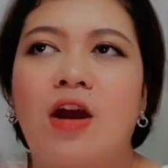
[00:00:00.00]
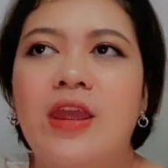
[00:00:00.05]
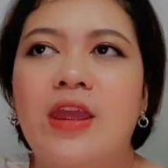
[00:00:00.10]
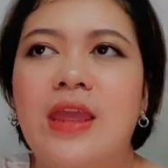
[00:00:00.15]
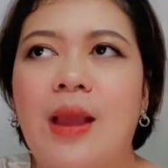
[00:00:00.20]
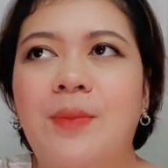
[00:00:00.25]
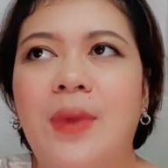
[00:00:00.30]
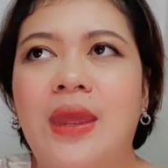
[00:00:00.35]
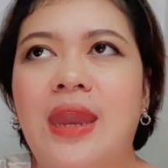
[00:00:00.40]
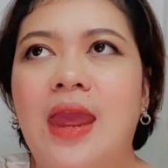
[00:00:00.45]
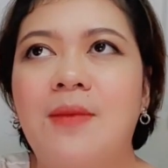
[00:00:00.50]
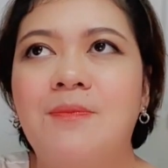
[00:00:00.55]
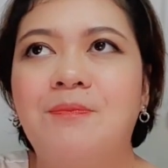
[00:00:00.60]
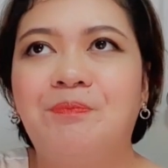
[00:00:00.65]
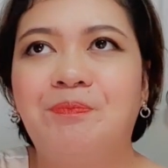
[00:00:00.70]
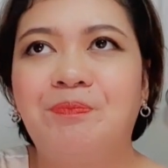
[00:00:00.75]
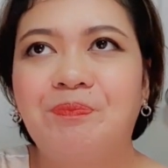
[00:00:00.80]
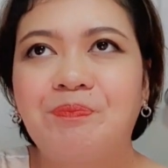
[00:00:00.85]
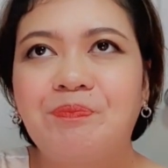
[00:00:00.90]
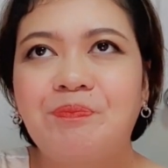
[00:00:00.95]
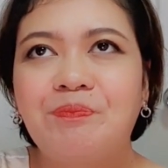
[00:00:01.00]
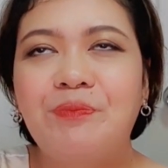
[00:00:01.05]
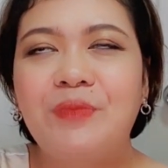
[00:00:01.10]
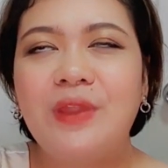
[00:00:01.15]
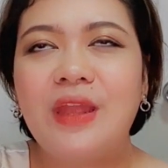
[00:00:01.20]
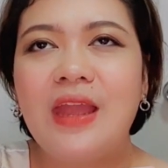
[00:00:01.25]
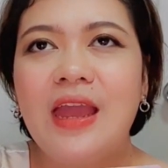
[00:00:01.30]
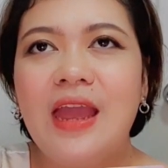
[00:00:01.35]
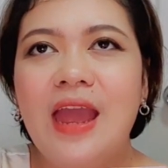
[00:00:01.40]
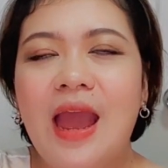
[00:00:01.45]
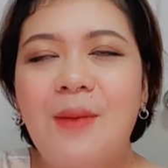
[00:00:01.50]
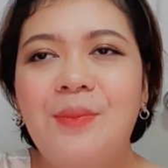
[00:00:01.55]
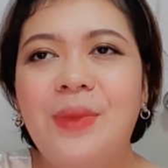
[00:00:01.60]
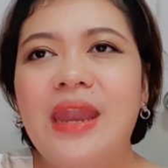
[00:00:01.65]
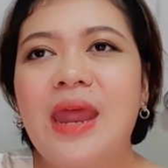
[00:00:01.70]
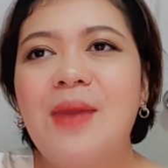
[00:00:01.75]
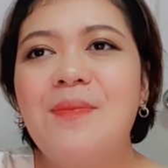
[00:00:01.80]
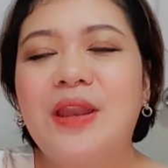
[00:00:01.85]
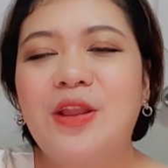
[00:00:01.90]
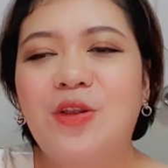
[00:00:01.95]
งไม่ได้ไม่
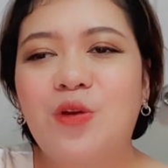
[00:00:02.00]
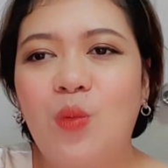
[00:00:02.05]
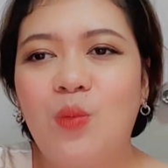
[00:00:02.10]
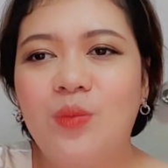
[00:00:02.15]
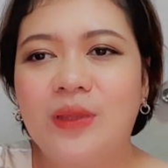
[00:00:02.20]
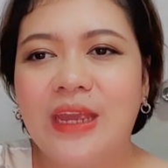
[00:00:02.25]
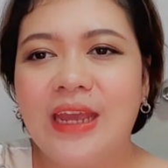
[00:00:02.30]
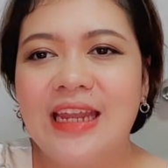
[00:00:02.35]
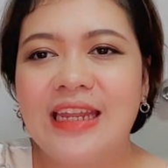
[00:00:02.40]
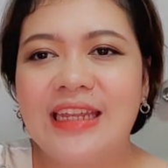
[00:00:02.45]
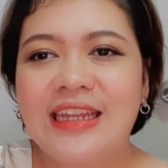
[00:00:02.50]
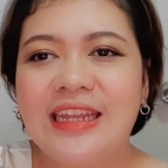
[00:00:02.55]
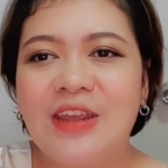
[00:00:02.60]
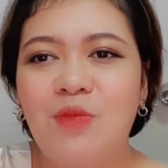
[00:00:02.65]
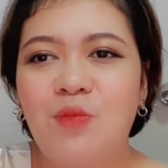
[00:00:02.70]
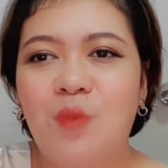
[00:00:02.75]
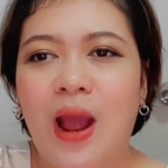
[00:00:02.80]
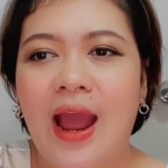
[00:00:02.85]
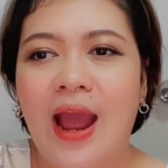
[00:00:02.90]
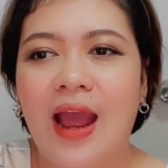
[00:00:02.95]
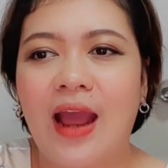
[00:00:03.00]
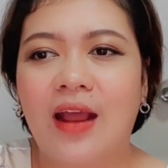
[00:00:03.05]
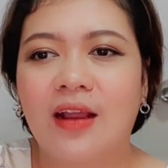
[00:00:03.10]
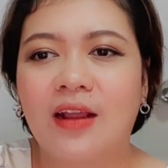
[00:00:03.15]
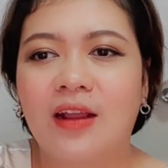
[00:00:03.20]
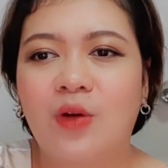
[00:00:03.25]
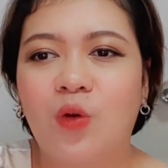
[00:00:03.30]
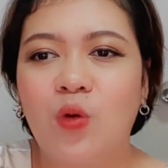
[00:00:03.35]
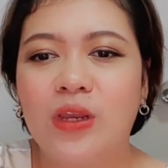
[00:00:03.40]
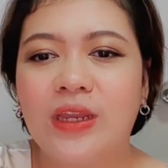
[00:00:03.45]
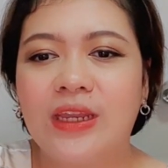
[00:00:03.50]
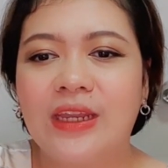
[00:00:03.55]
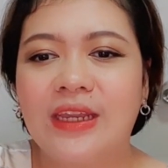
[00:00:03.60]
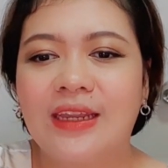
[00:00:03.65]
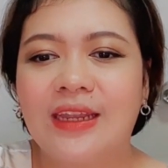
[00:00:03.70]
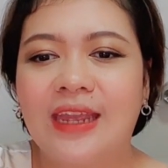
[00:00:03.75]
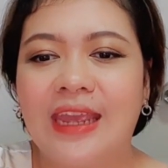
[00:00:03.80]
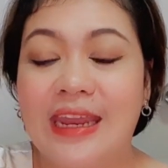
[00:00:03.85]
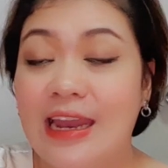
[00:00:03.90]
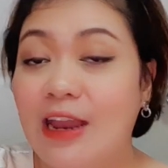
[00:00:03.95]
ได้เป็นกลุ่มที่เลยคิดว่าคุณ
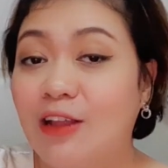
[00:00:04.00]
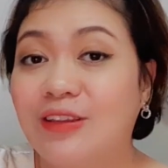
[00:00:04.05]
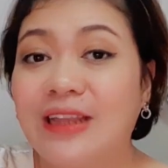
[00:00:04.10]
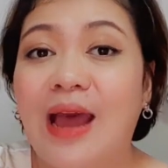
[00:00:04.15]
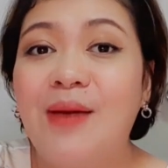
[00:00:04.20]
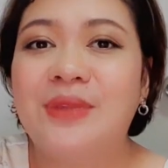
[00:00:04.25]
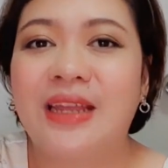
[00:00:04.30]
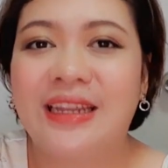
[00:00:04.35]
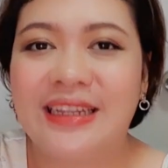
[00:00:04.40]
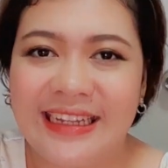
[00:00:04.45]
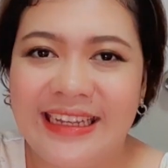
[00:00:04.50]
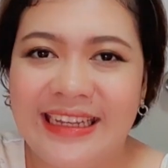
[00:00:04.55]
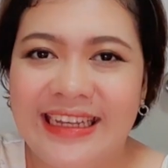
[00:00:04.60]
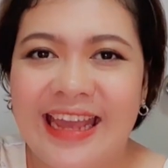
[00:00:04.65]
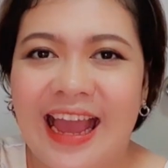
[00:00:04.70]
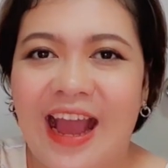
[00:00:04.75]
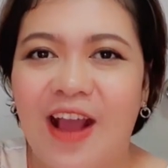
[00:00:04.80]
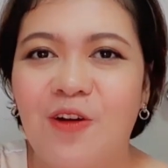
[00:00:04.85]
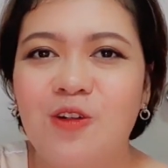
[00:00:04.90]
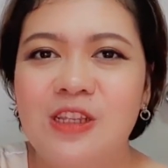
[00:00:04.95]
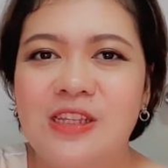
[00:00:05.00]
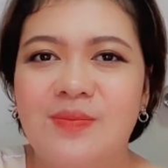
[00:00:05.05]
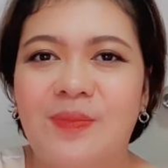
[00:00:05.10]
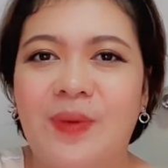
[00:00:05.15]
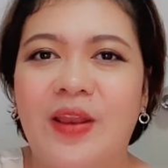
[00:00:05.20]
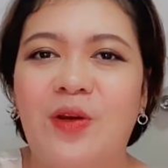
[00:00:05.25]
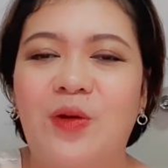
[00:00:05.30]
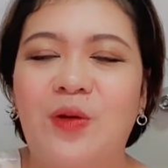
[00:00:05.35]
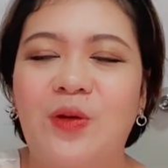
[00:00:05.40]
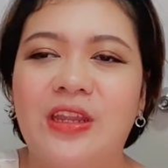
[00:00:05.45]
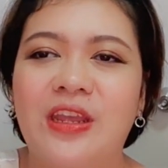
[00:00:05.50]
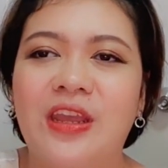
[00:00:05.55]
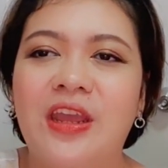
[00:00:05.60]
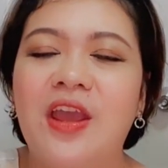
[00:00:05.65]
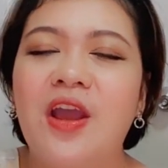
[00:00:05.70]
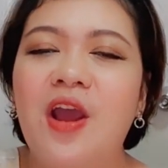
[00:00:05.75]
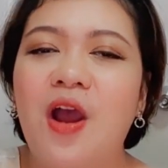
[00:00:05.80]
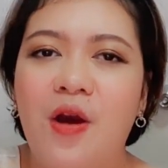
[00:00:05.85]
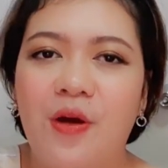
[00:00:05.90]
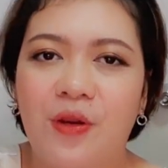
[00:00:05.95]
คิดแล้วทำทันทีอ่ะคุณจะเป็นคนที่
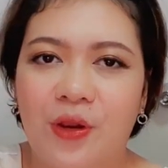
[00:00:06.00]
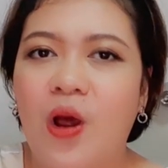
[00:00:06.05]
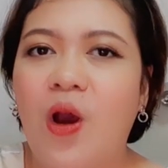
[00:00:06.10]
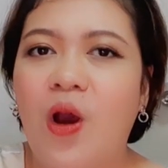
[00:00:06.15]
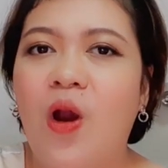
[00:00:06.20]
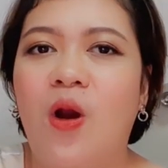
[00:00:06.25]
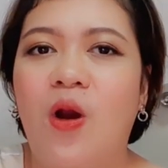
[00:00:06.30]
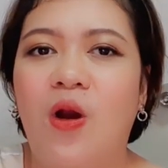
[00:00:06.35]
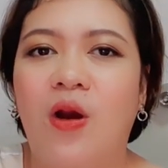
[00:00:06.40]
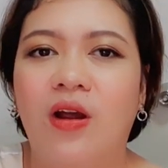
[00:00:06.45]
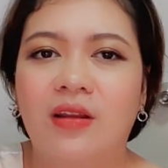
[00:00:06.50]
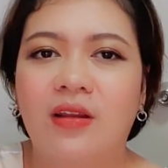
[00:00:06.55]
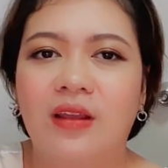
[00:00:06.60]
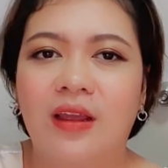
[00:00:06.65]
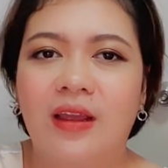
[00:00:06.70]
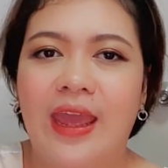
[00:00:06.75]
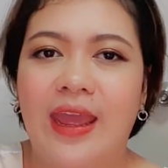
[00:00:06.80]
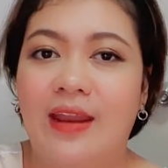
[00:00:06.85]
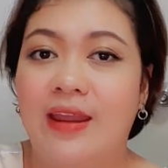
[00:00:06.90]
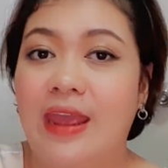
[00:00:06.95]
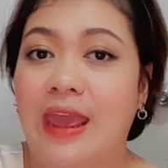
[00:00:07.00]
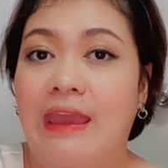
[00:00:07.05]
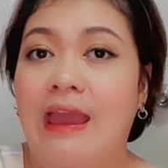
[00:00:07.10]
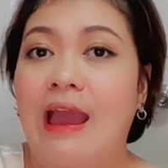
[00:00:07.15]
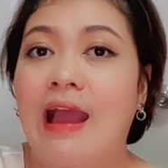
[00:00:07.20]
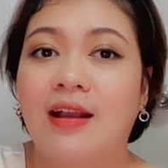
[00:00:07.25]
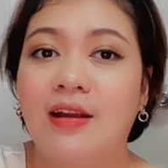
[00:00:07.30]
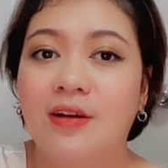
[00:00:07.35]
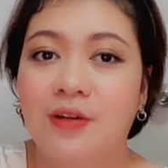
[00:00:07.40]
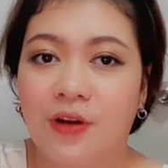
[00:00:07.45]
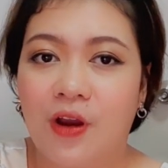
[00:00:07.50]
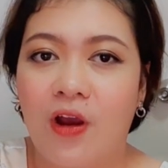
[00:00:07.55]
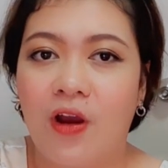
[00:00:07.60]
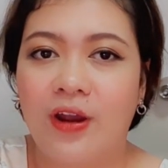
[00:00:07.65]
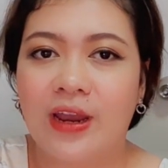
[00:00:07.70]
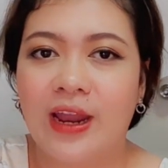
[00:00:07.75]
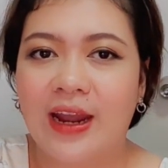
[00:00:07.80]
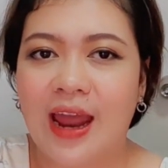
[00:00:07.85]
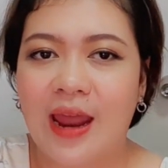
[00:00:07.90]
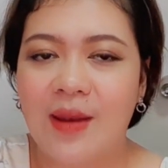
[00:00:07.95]
รอเอะอะคือรอ
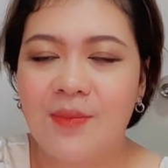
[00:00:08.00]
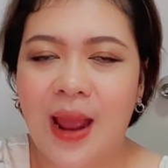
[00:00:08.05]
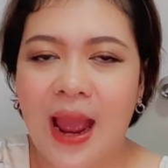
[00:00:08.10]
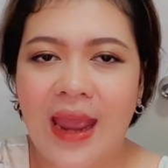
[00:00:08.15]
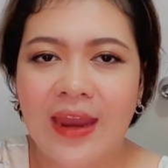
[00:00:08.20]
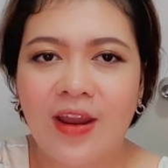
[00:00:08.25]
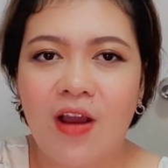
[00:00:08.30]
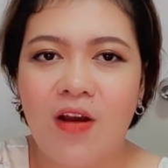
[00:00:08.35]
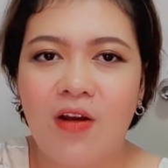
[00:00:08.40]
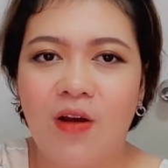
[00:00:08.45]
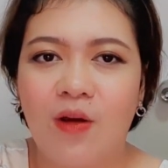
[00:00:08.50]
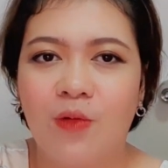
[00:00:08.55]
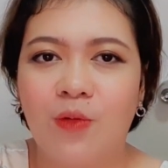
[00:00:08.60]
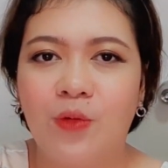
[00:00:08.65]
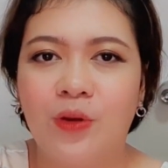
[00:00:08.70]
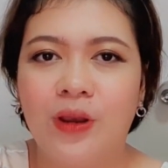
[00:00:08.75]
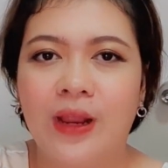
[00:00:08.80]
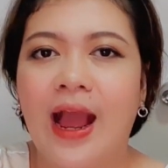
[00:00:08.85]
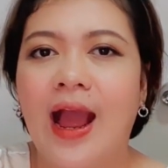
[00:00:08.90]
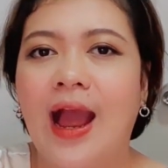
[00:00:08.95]
ดังนั้นภายนอกของคุณค่ะ